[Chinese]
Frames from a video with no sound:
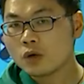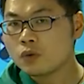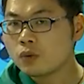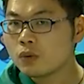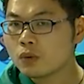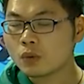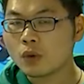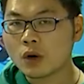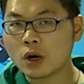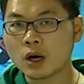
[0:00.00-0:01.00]
如
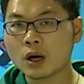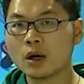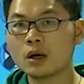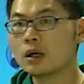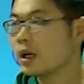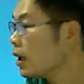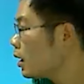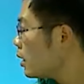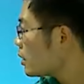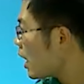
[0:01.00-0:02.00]
果
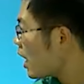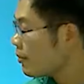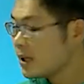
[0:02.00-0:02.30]
他